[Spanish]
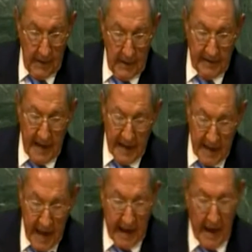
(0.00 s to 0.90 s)
Se
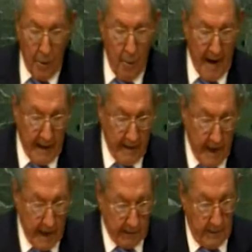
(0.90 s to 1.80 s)
niega a la
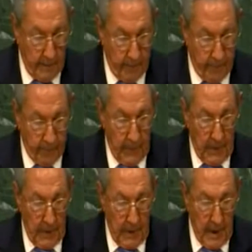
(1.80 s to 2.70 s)
humanidad
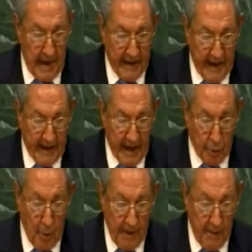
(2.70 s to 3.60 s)
el
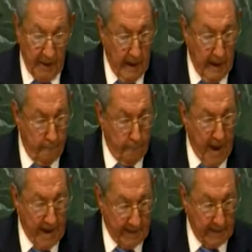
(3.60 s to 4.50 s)
derecho a vivir en
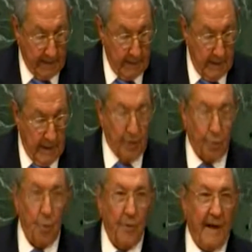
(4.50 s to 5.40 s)
paz y
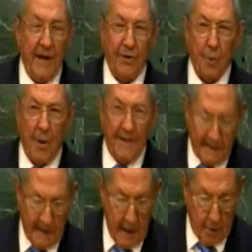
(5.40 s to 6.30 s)
su derecho al
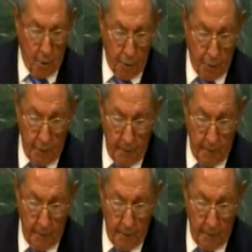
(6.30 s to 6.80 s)
desarrollo.